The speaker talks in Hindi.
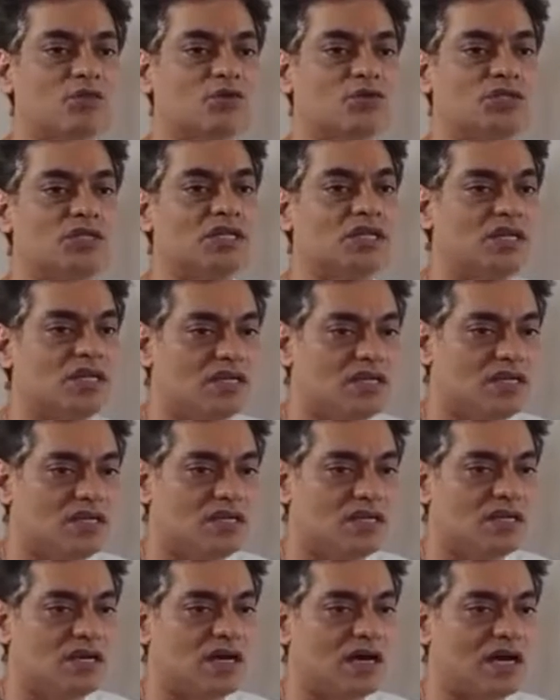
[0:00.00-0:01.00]
संतुष्टि
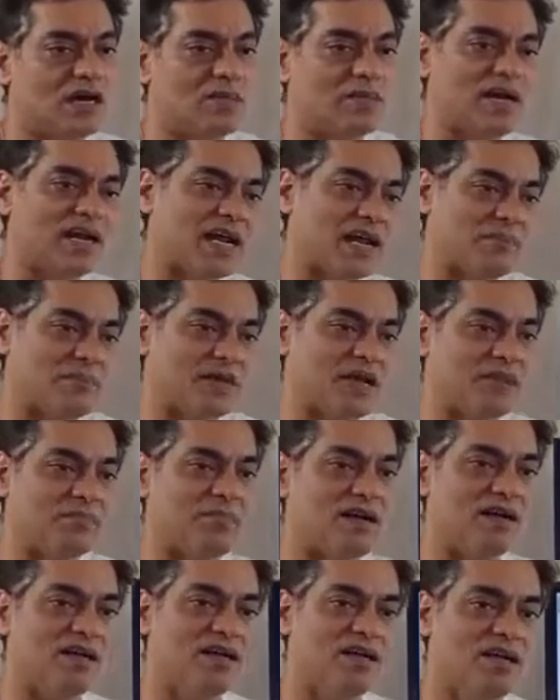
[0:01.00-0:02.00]
हमारा अपना
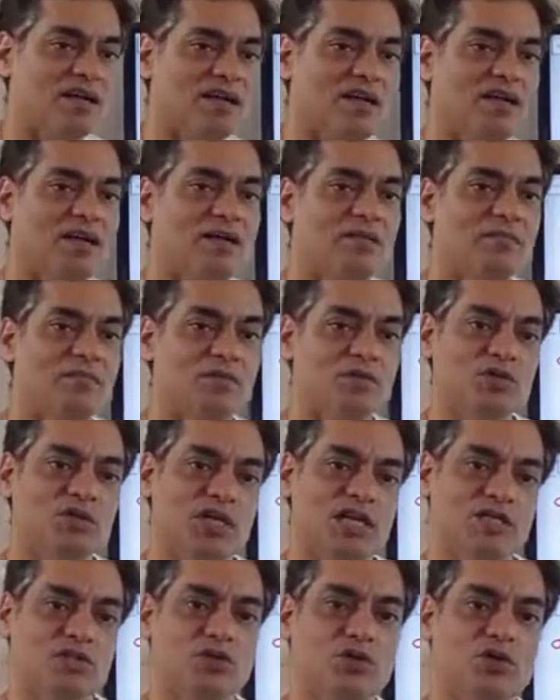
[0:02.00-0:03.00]
मन
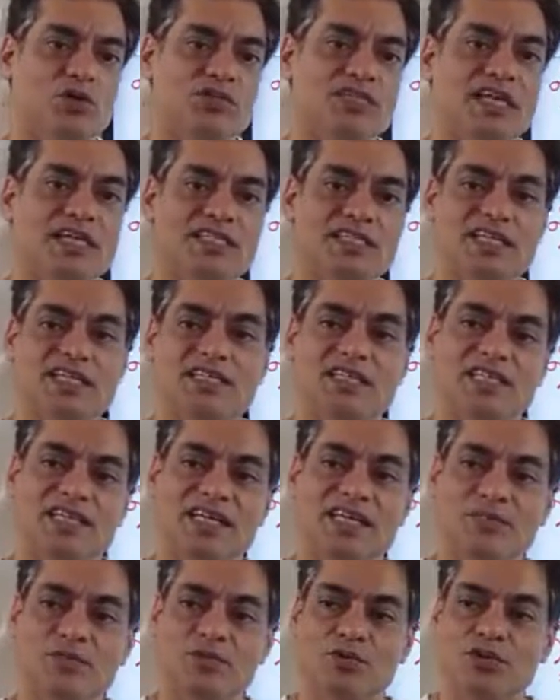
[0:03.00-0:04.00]
मुझे जो जैसी
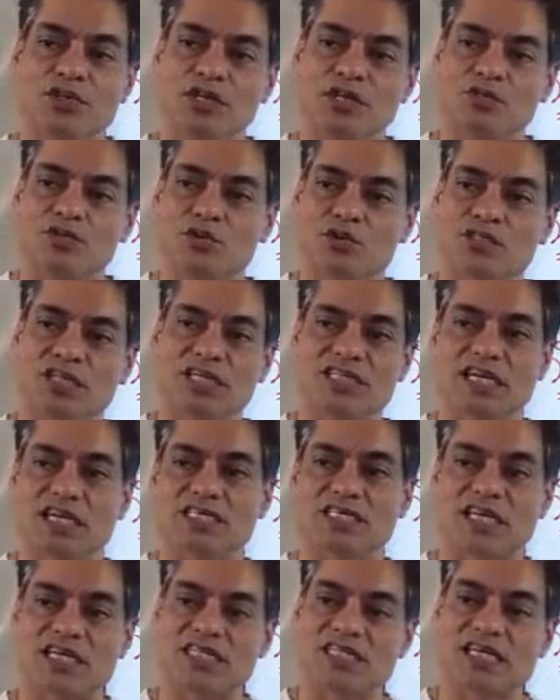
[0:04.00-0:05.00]
जितनी बुद्धि जो
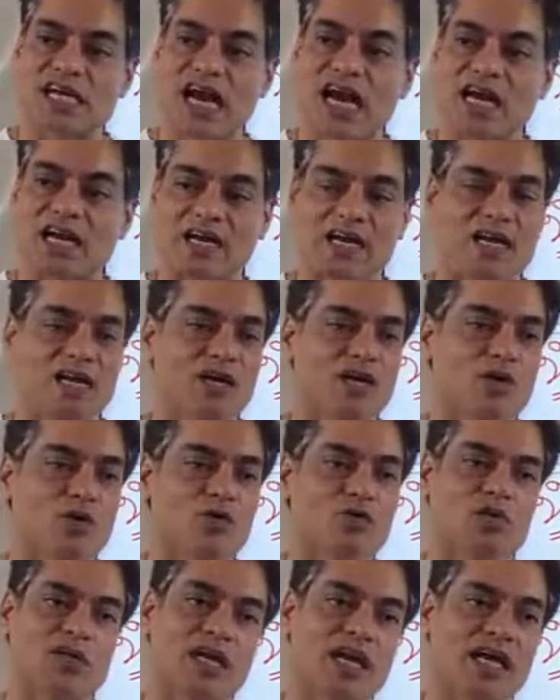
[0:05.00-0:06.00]
जैसा संस्कार
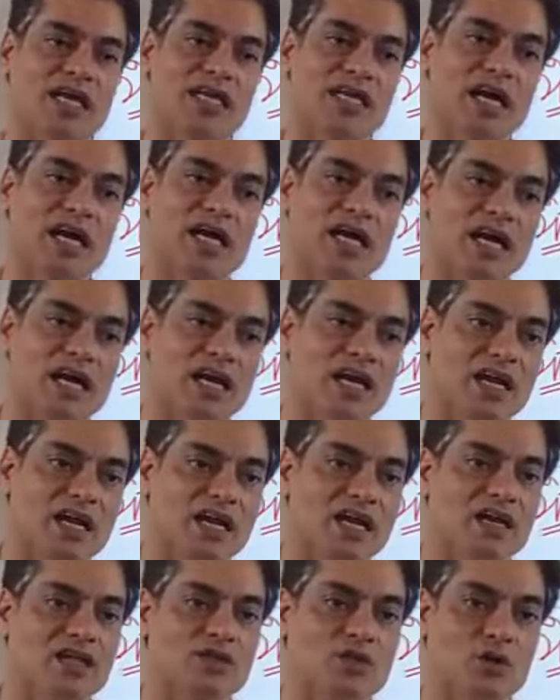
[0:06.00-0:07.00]
उतना ही अकल
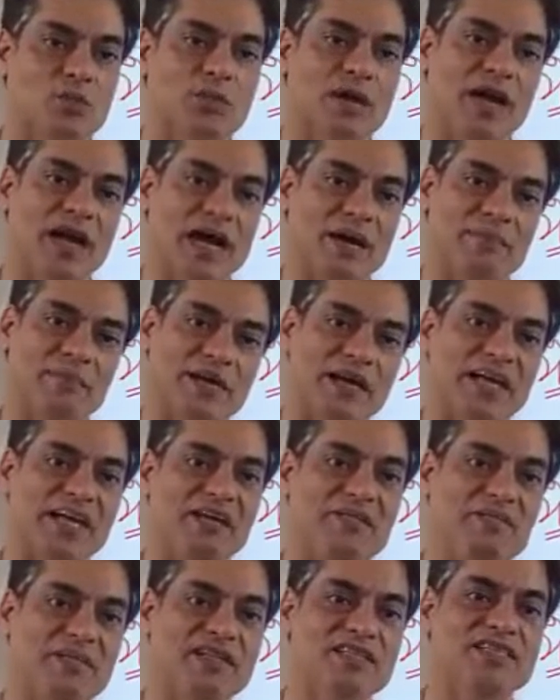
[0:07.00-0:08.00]
तो मैं अपने
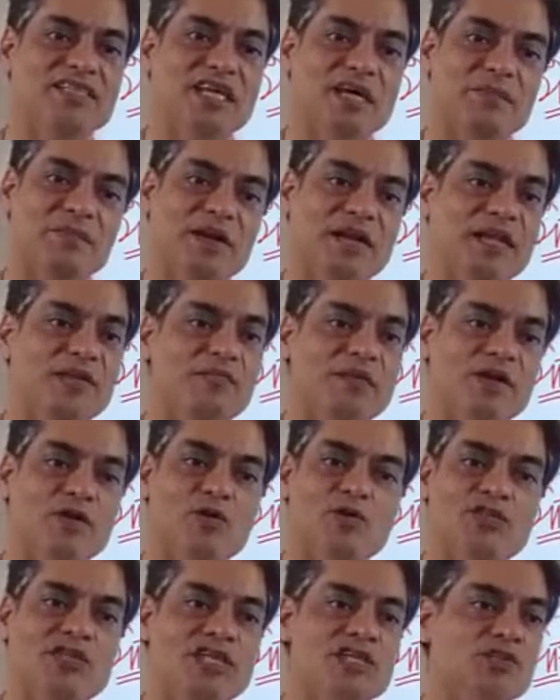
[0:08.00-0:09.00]
ही मन से अपने ही मन
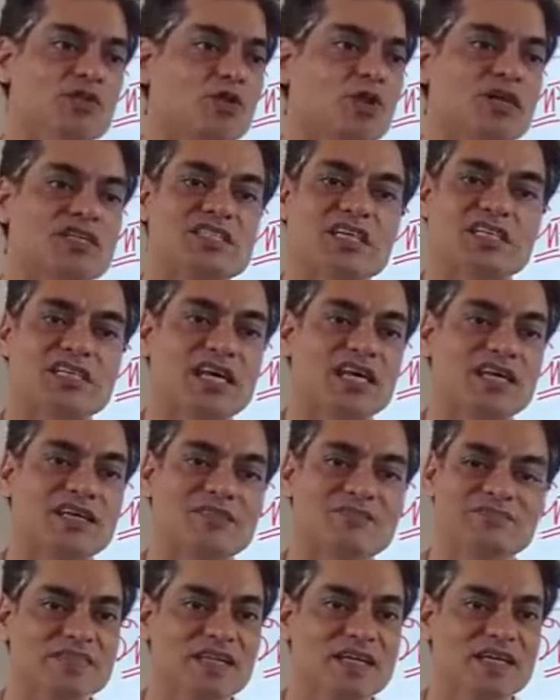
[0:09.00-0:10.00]
को चेंज तो कर सकता नहीं
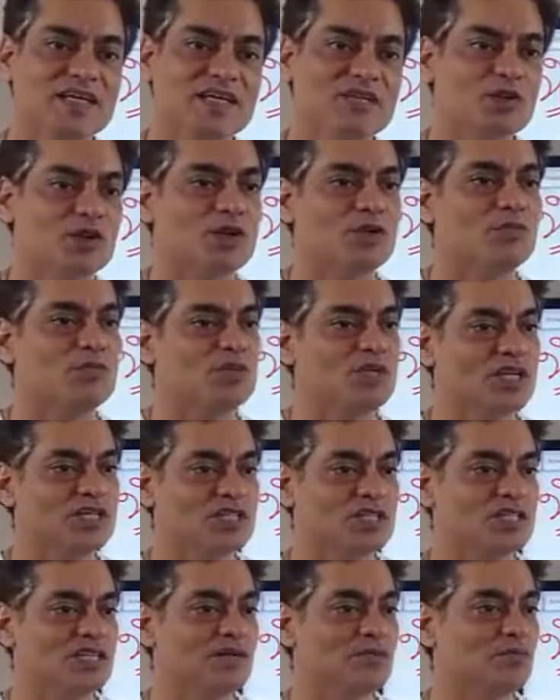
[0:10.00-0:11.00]
क्योंकि मुझे
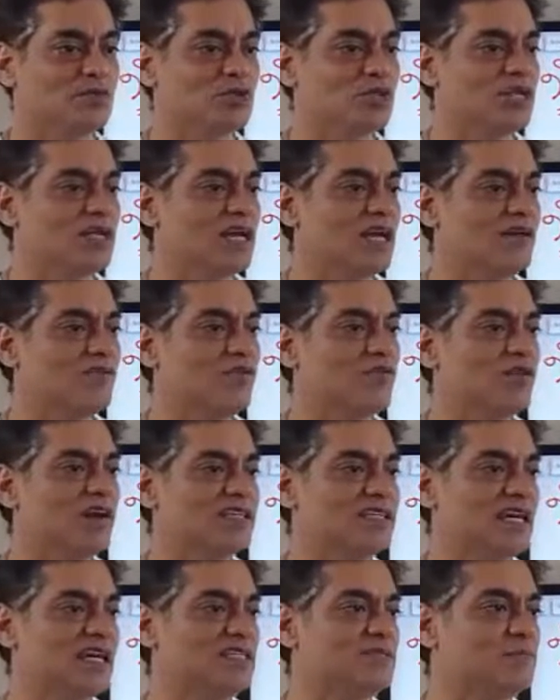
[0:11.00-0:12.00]
जितनी बुद्धि है वो
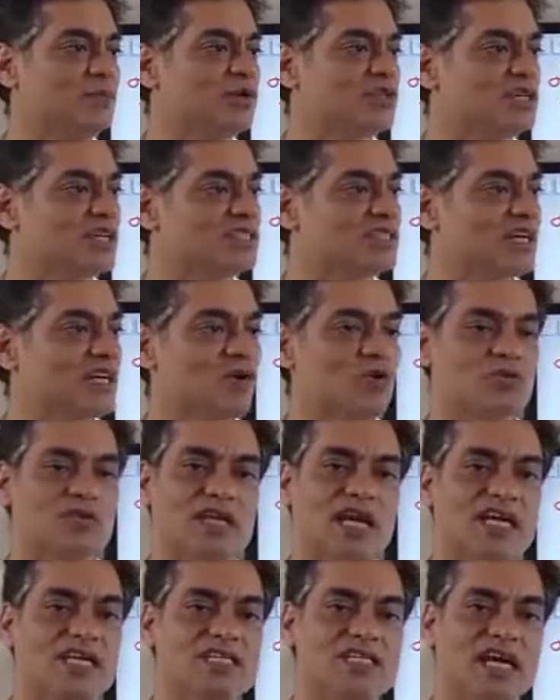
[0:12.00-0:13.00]
वैसा ही प्रोसेसर है
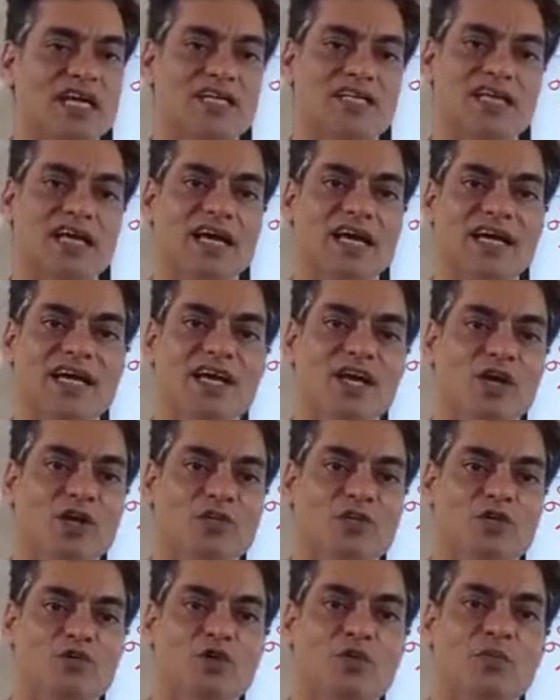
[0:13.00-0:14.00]
उतना ही जानता है
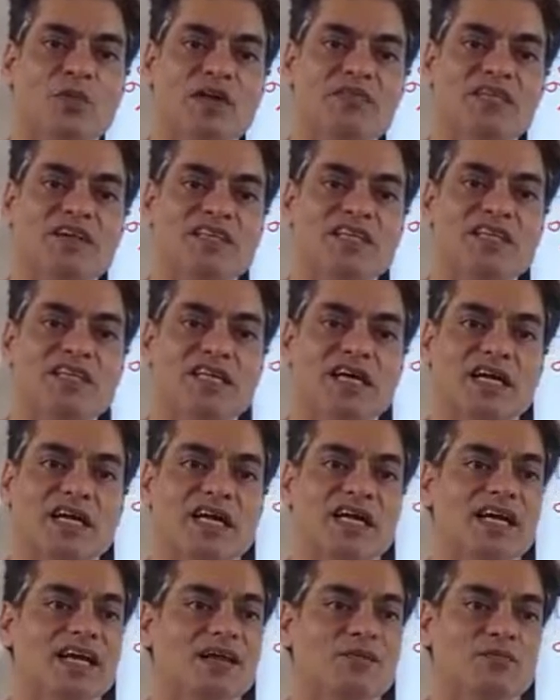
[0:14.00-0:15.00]
तो उसको परिवर्तित
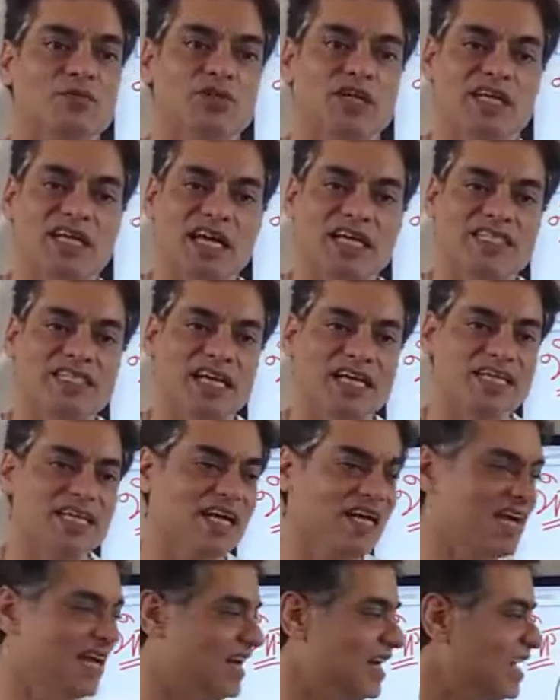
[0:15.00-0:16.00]
करने के लिए मुझे क्या
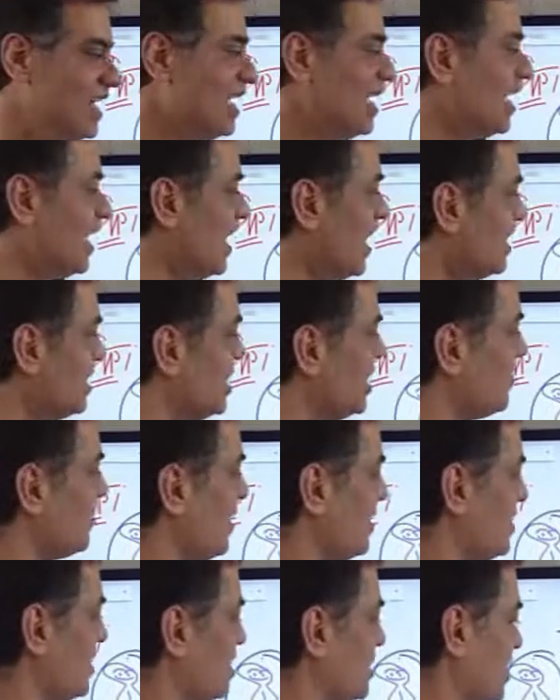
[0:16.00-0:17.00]
चाहिए
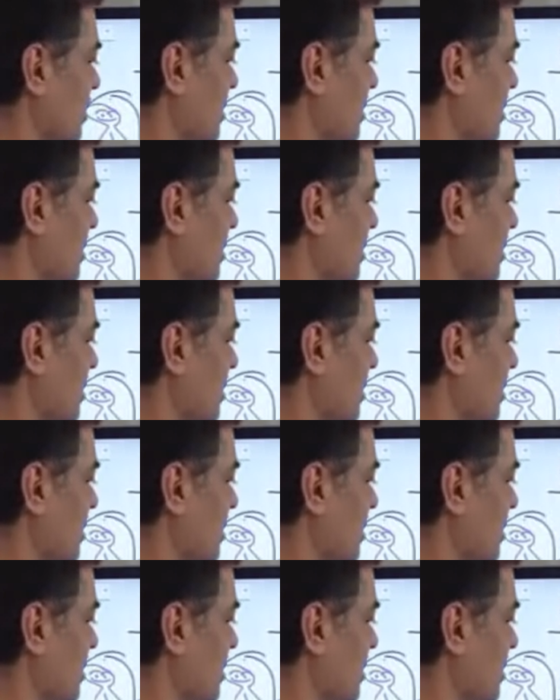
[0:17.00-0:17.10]
आशीर्वाद की